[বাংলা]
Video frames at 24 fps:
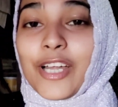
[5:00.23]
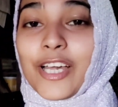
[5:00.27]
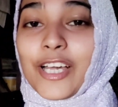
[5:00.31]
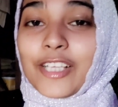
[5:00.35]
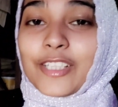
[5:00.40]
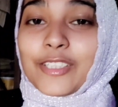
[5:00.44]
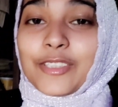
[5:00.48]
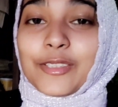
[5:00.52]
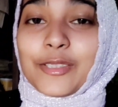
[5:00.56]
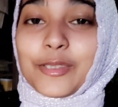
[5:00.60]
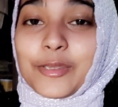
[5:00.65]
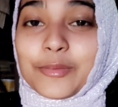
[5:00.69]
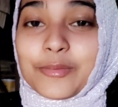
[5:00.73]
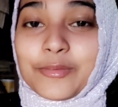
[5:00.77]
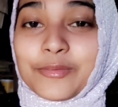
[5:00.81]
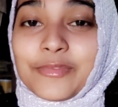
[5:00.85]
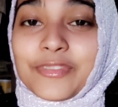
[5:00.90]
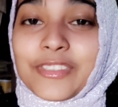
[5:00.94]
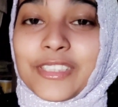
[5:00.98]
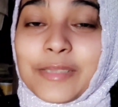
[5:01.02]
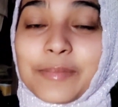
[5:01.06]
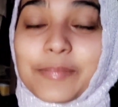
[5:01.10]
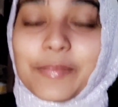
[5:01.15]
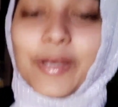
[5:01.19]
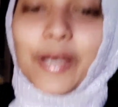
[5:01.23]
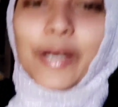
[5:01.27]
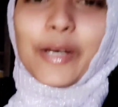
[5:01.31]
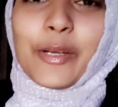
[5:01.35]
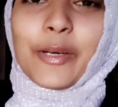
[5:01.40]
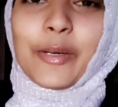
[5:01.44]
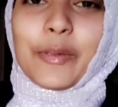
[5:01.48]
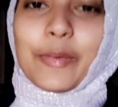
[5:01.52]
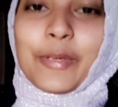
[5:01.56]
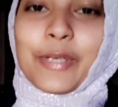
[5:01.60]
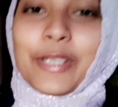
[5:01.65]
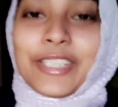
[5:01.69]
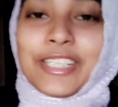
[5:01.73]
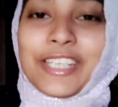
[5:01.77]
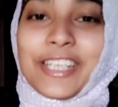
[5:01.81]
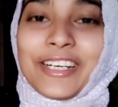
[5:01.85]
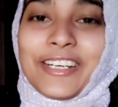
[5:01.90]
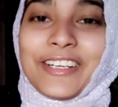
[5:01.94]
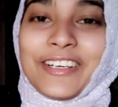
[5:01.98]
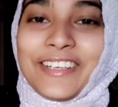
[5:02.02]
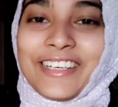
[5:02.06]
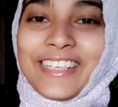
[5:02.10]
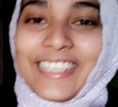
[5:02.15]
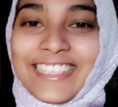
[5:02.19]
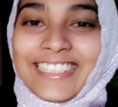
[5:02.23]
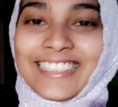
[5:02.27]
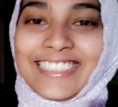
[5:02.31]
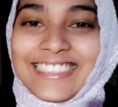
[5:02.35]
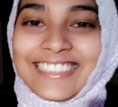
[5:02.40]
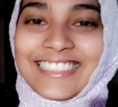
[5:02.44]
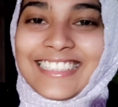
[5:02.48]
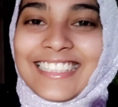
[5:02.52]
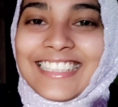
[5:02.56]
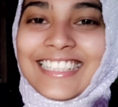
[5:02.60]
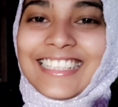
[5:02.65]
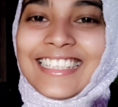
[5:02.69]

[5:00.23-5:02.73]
একদম ফিটফাট হয়ে বসে রয়েছি